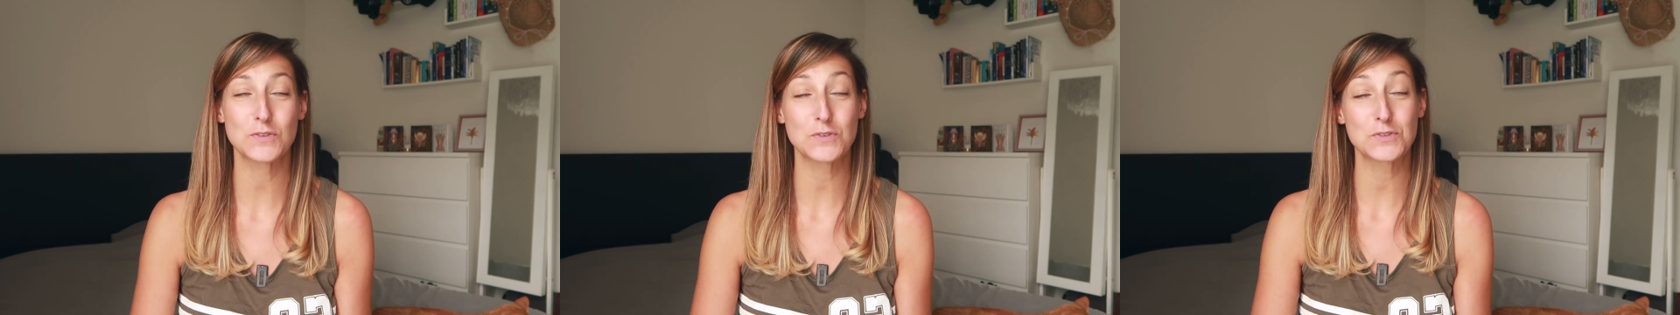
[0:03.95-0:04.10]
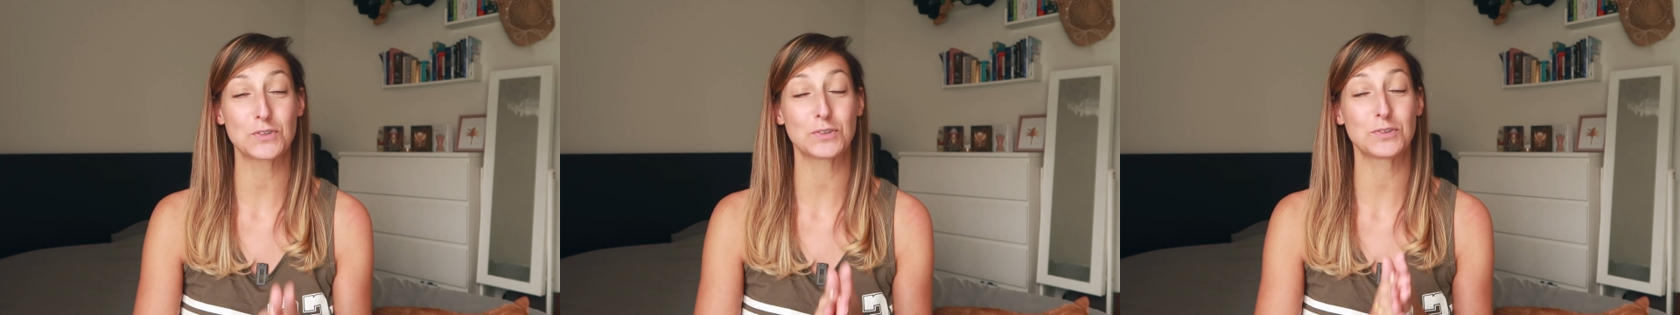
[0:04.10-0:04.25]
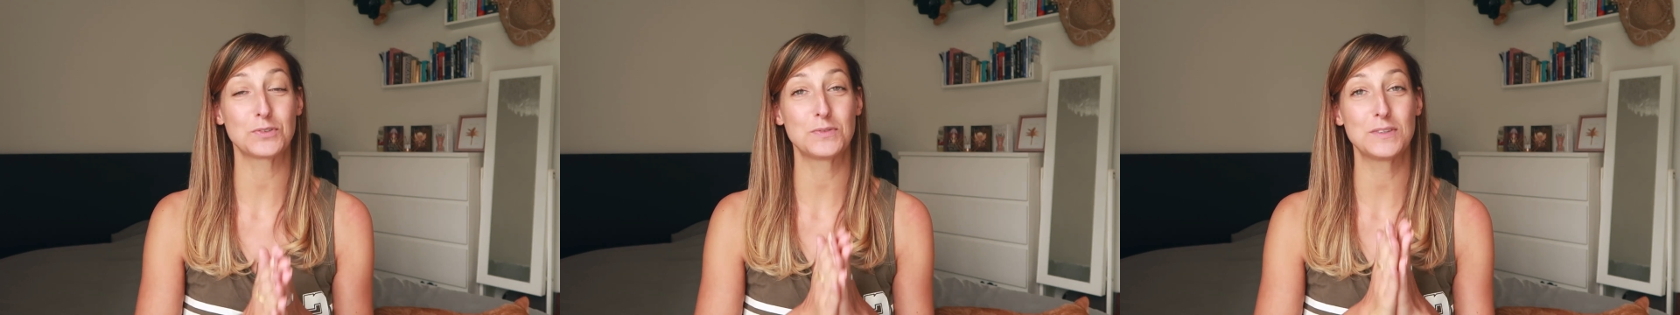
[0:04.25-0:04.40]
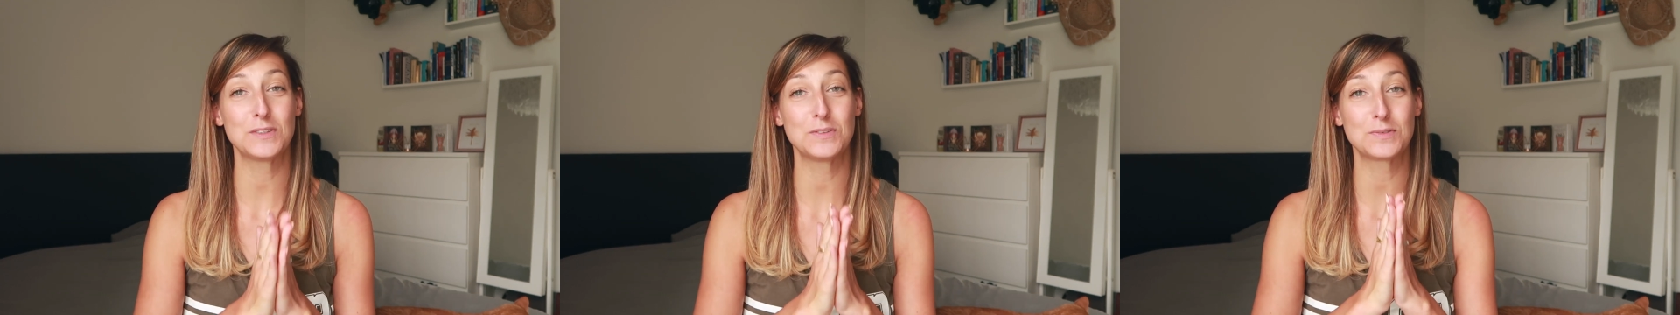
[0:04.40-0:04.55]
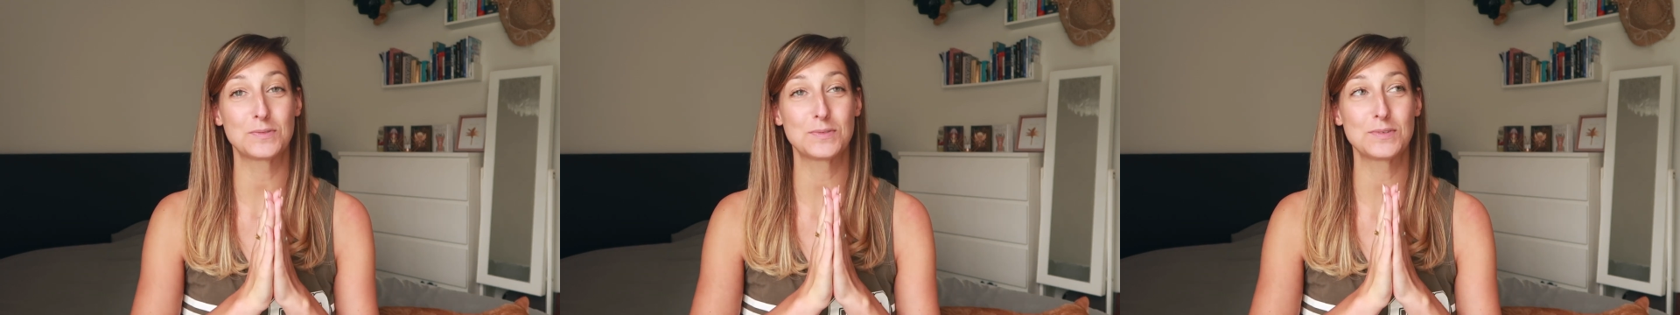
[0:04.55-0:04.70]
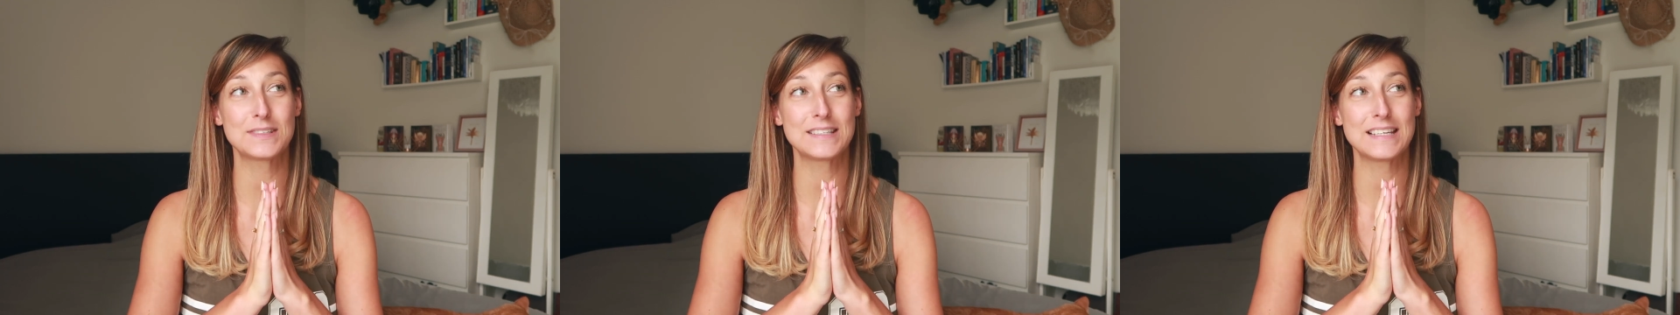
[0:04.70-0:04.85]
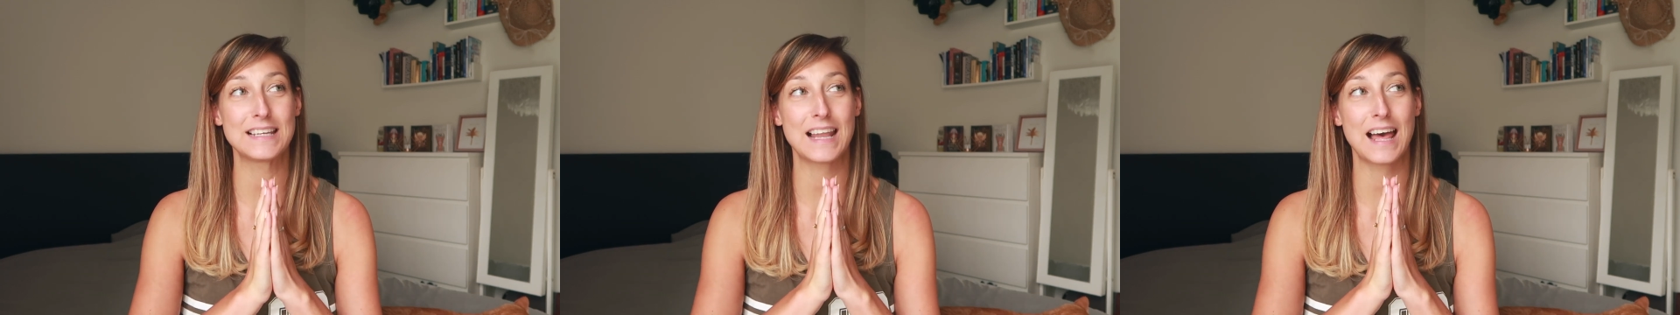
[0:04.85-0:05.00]
Aujourd'hui, du coup,
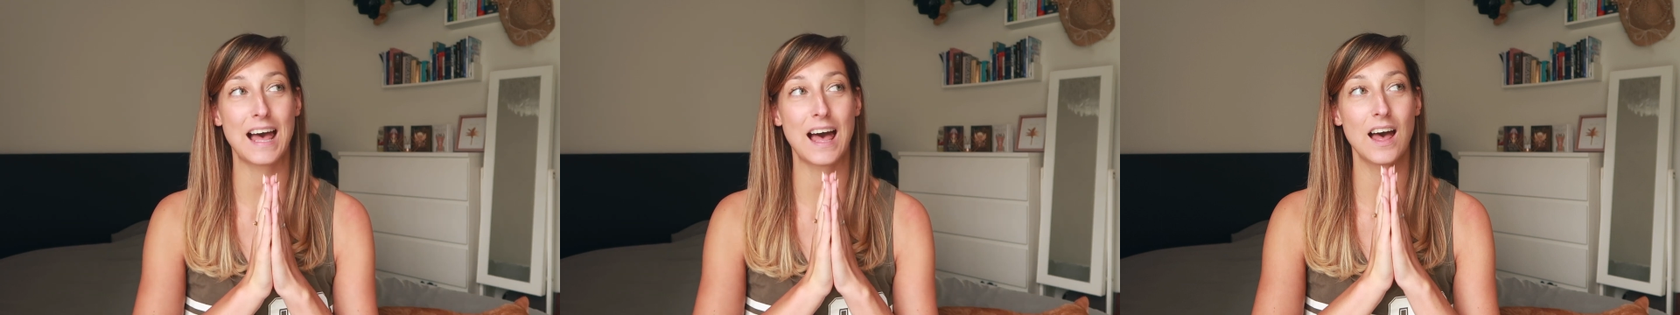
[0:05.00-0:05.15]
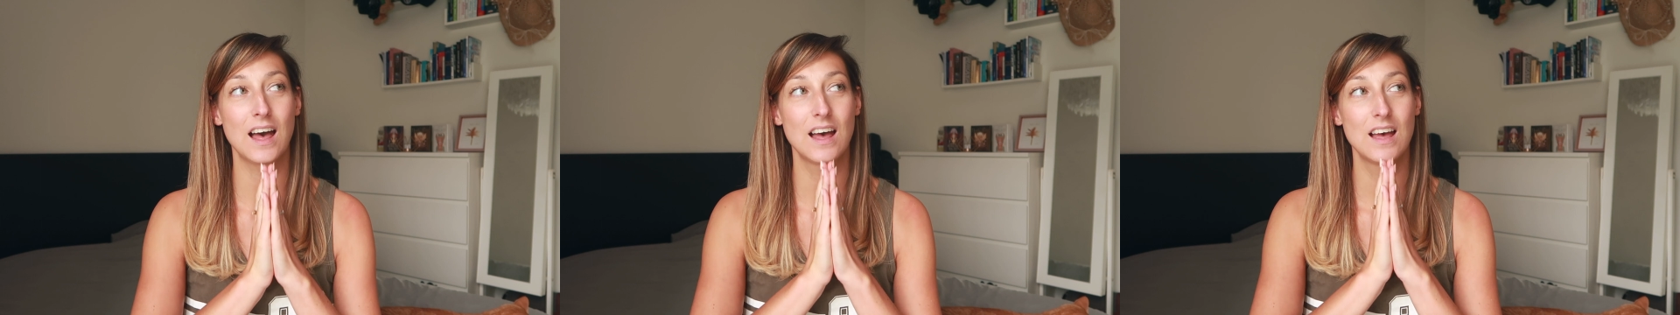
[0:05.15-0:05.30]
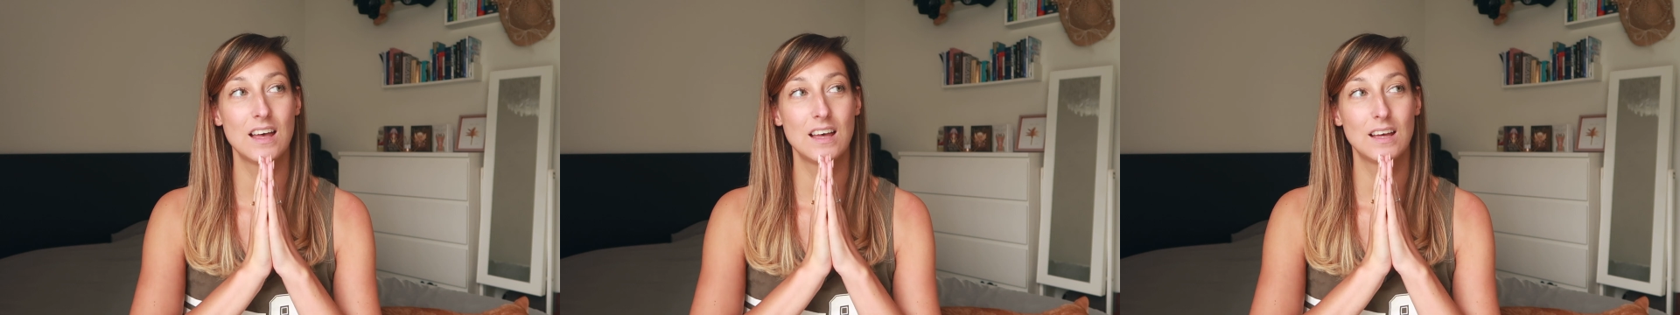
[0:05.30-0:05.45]
c'est la